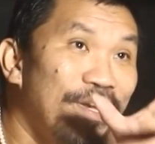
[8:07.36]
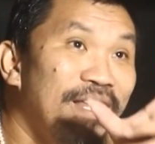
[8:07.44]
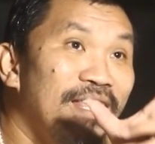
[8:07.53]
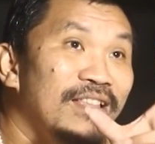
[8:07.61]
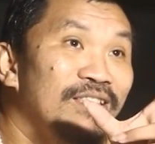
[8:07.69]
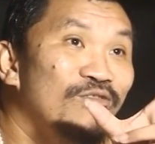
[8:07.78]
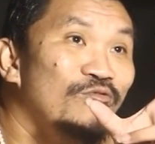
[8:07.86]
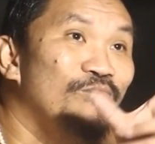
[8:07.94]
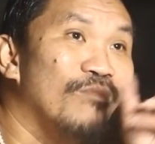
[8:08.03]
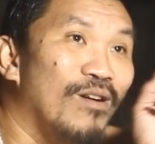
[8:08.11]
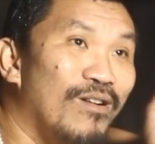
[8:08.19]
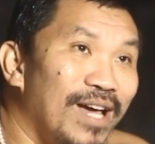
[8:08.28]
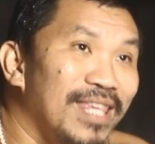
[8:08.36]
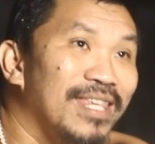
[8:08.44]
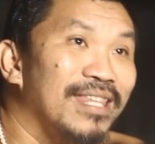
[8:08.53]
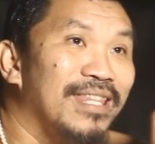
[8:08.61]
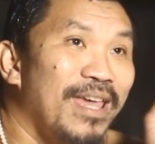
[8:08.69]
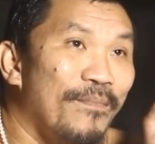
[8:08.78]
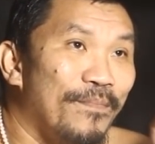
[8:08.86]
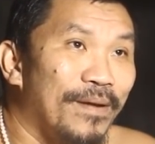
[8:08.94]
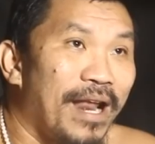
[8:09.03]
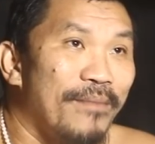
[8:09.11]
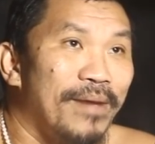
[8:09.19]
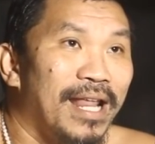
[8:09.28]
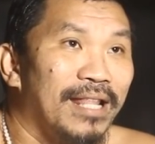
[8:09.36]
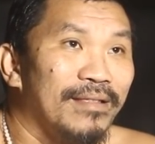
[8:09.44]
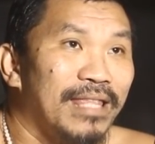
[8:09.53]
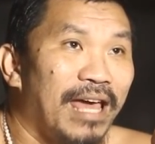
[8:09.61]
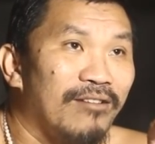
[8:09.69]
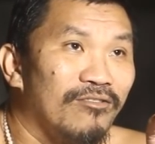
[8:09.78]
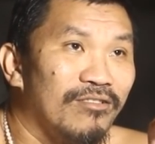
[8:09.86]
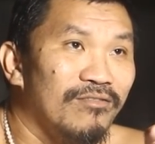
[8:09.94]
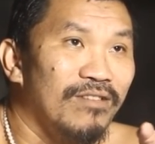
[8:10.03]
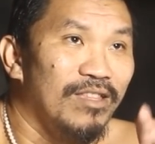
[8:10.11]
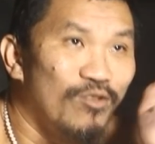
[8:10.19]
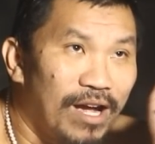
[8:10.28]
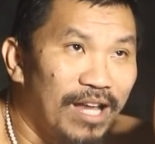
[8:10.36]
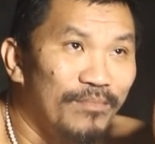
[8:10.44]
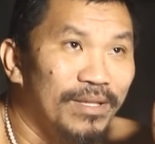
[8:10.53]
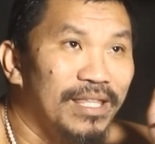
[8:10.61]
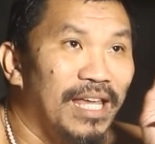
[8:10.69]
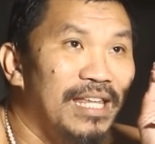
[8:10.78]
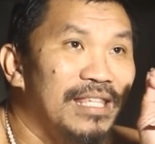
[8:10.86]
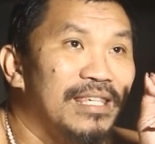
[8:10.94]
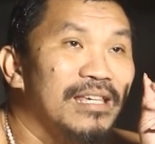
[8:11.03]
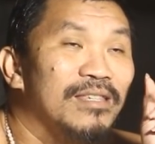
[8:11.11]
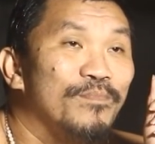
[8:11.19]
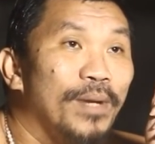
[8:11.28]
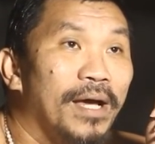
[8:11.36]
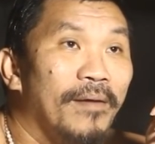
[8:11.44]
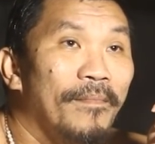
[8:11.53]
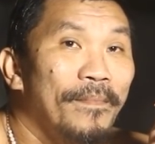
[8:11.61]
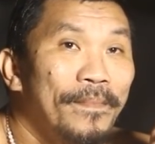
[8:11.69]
penentu bahwa setiap ramalan tarot lu itu akan menjadi cesplak